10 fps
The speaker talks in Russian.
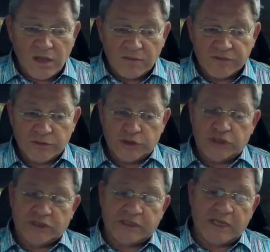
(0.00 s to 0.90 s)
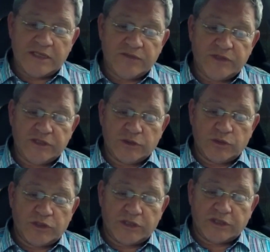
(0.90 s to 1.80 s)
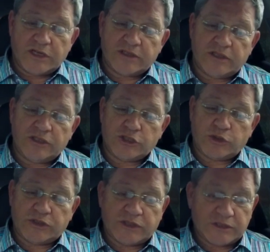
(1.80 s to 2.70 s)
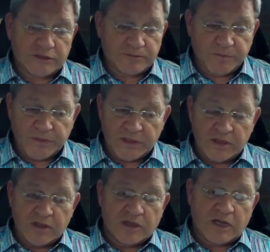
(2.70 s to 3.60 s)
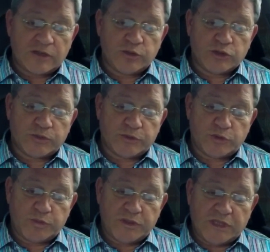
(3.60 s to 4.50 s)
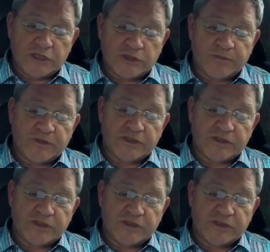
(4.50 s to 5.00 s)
В случае, если я не выиграю грин-карт и решу остаться – как лучше поступить дальше?